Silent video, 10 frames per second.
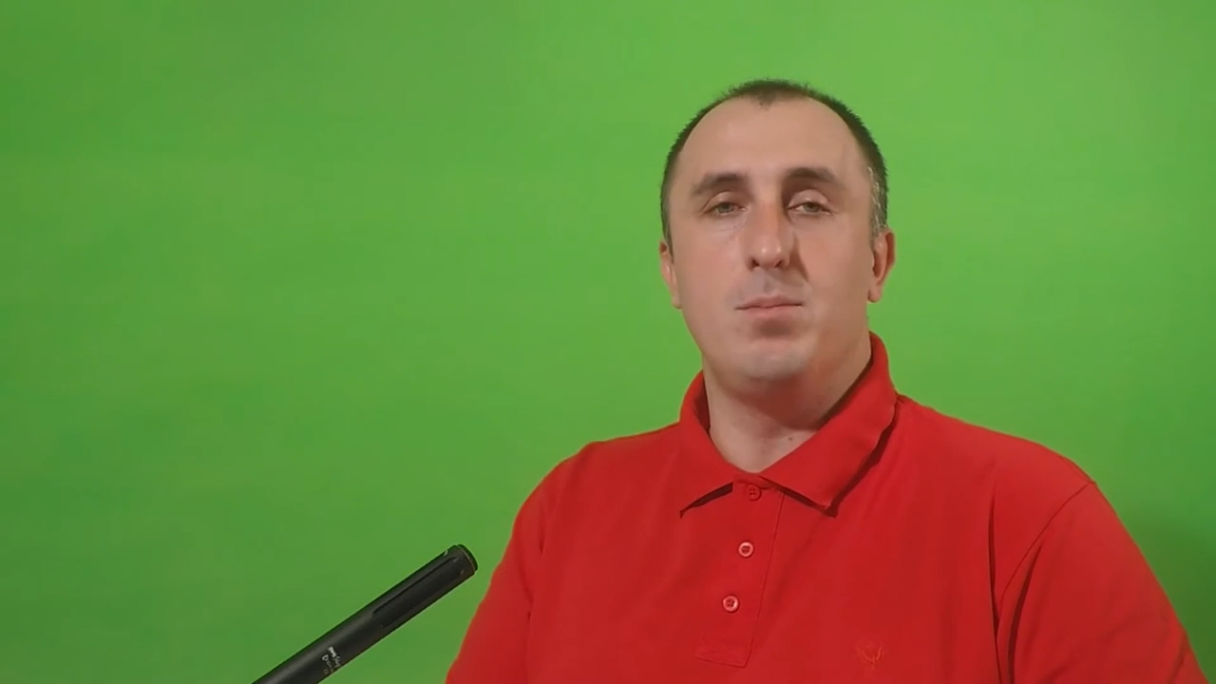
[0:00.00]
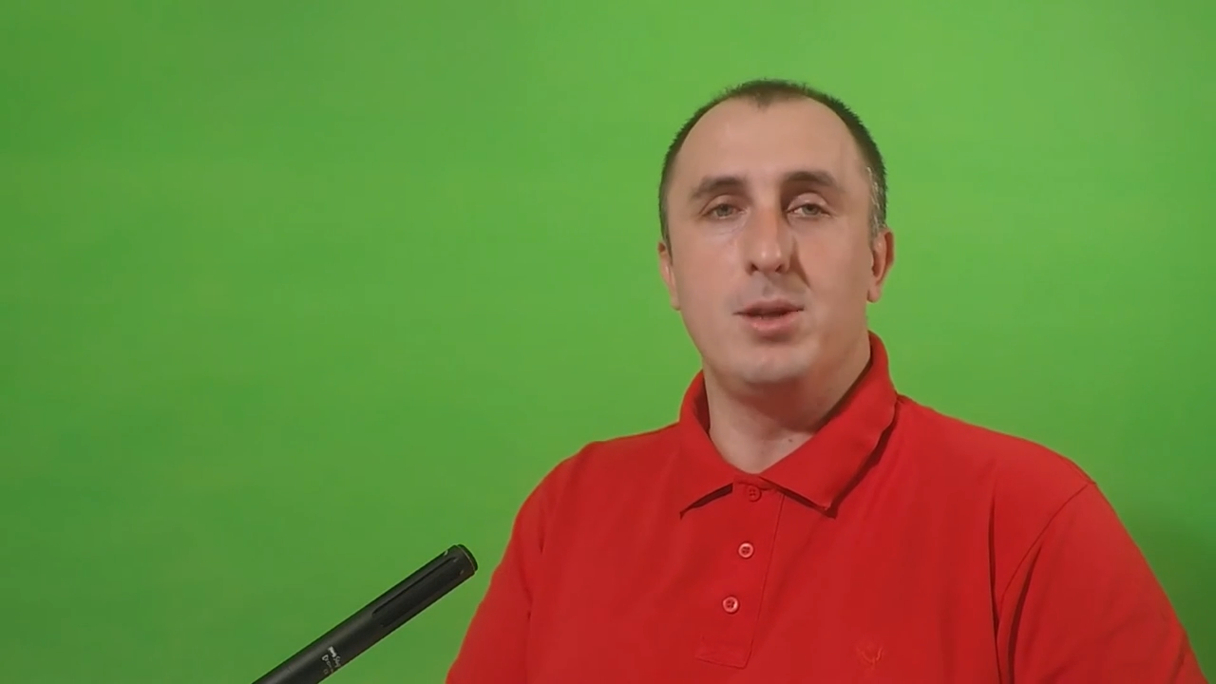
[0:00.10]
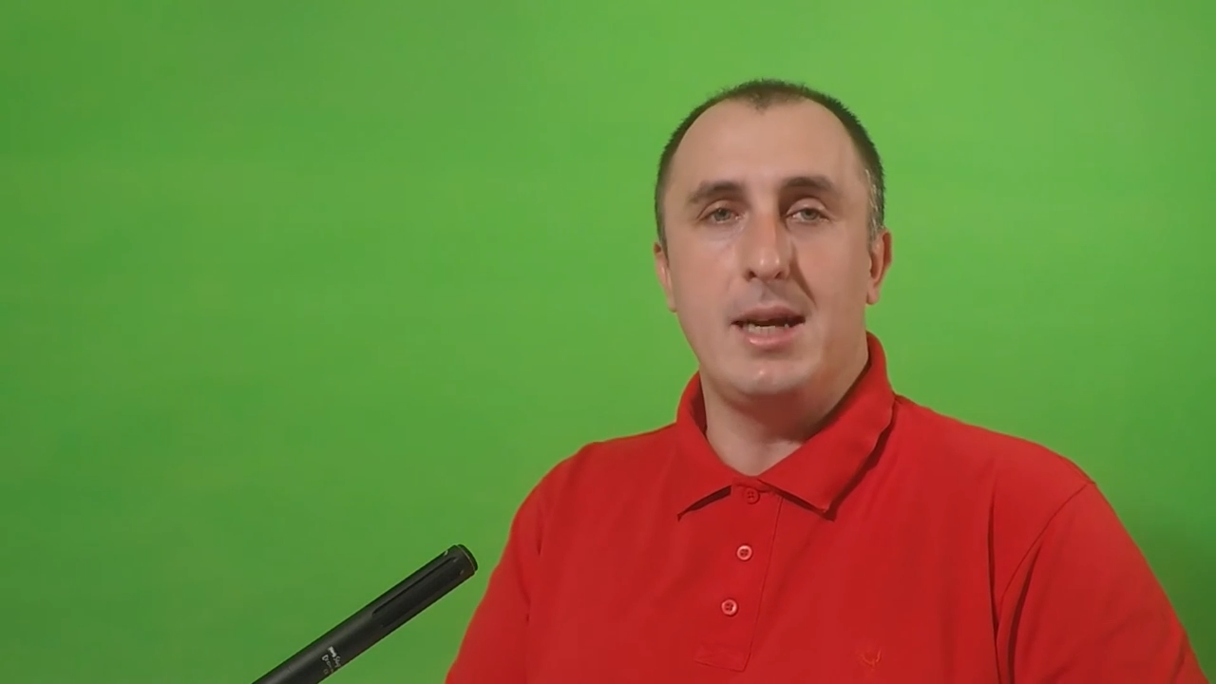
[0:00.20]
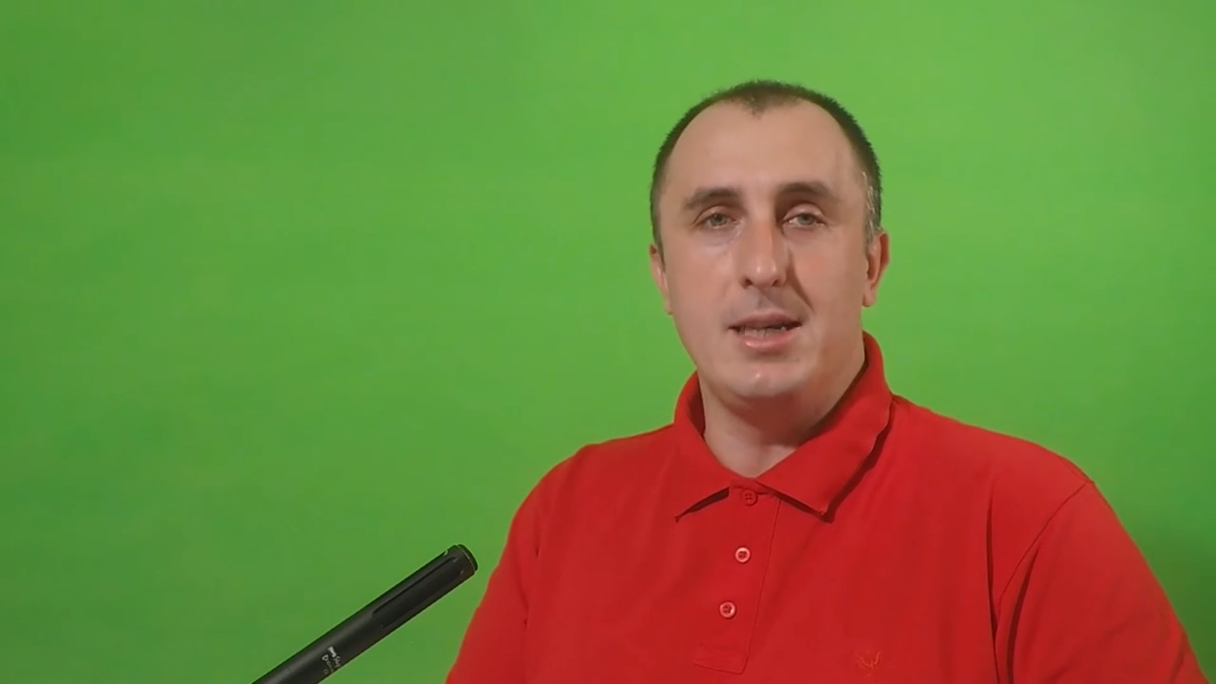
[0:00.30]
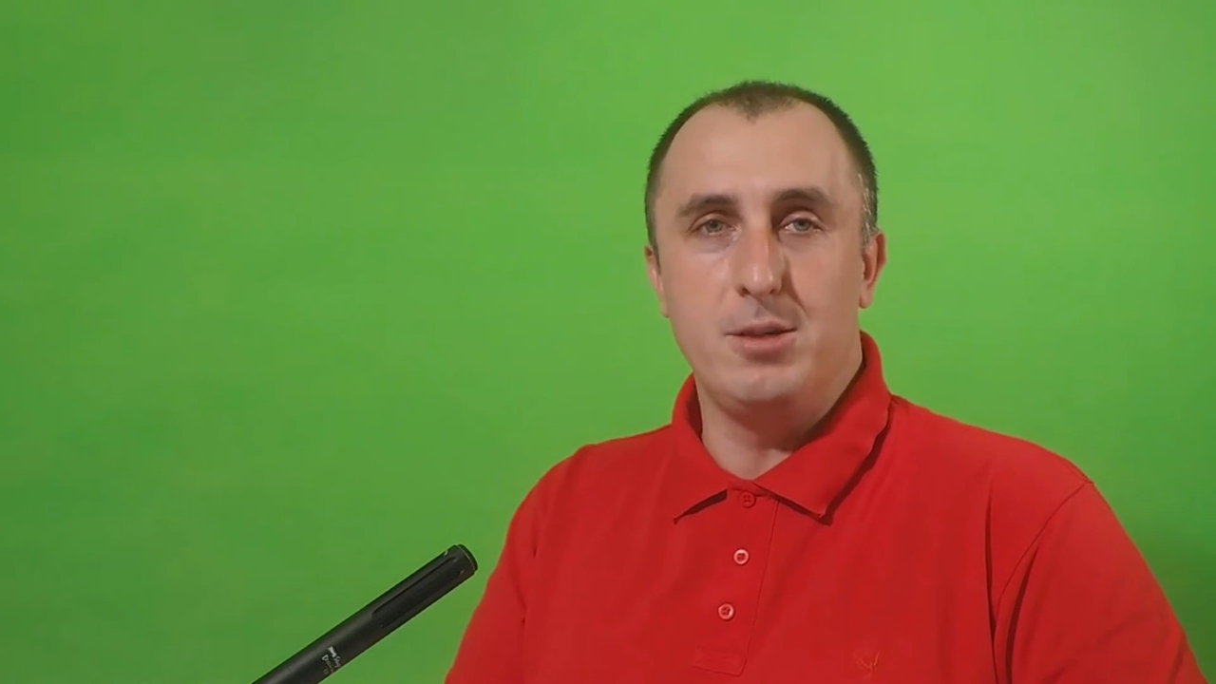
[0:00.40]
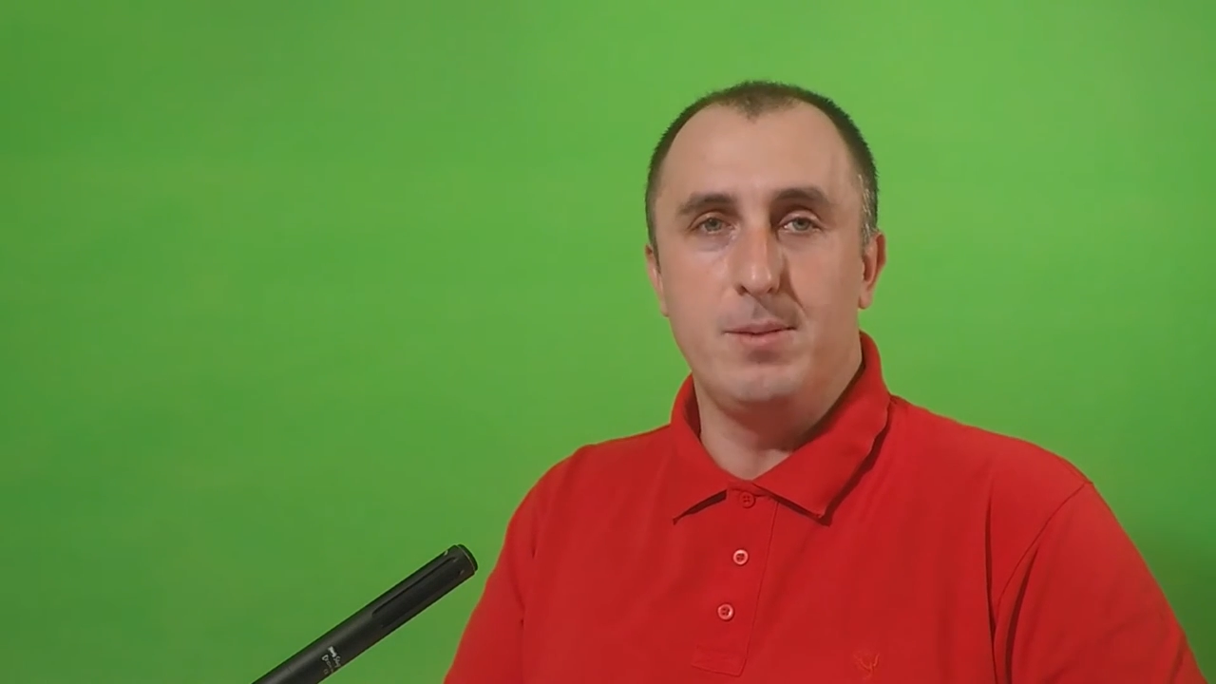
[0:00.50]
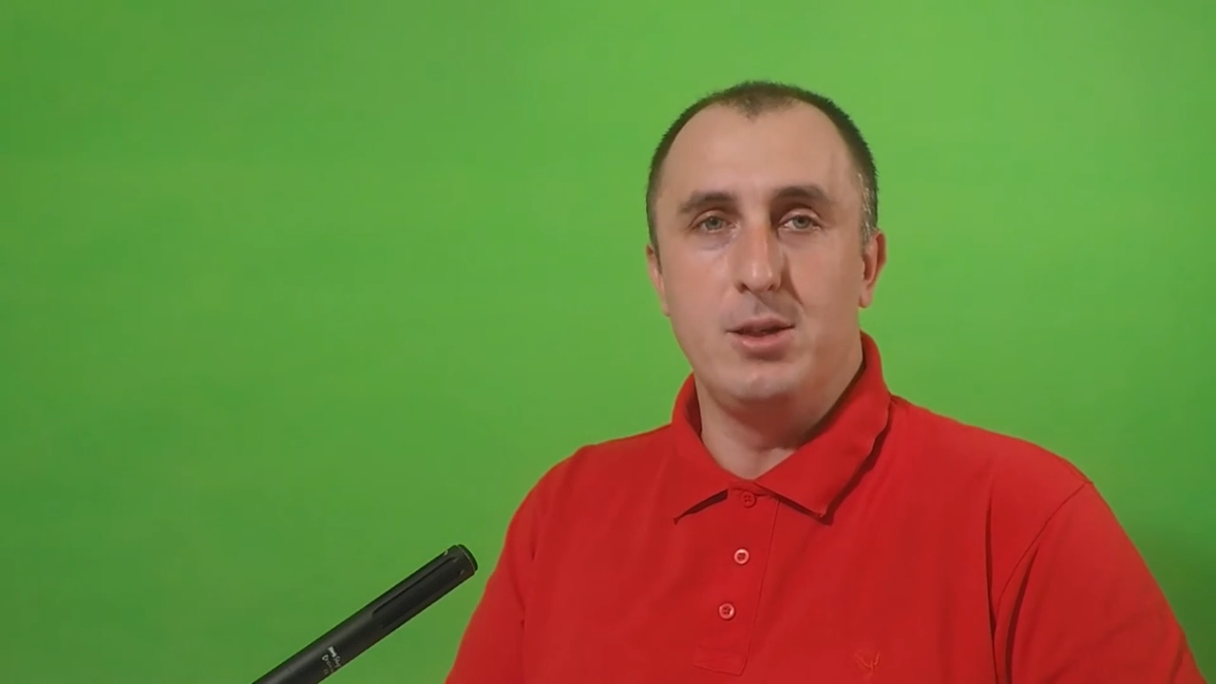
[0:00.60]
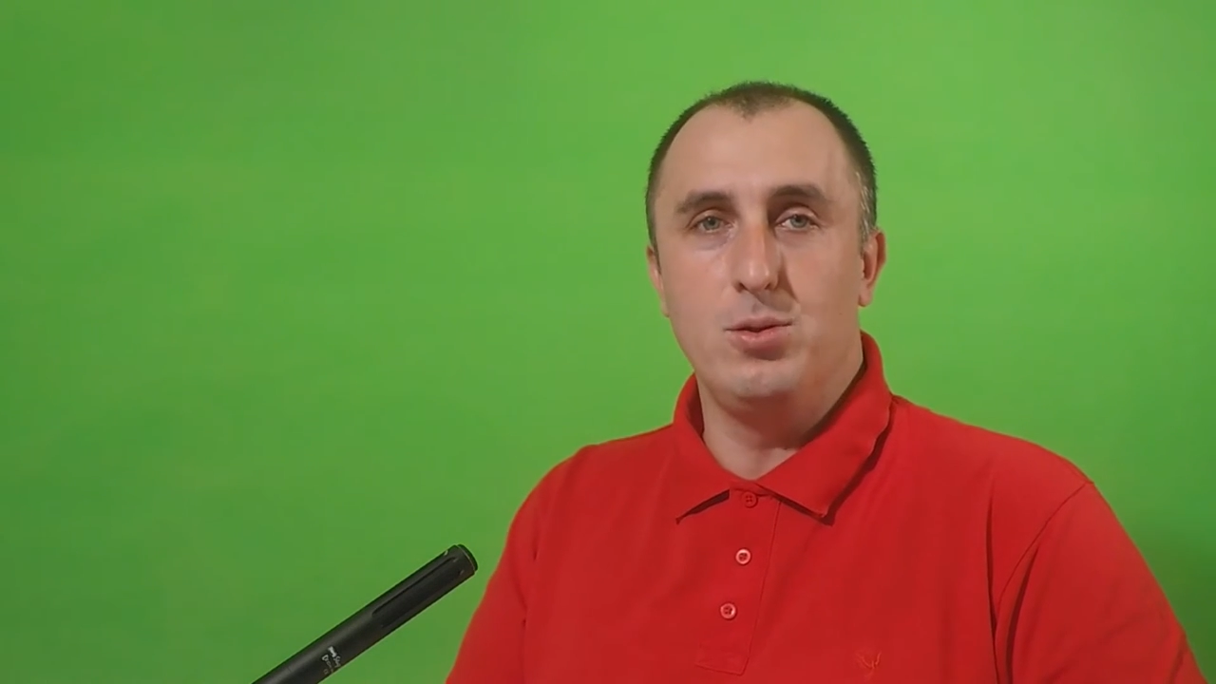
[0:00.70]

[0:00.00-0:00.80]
podaj liczbę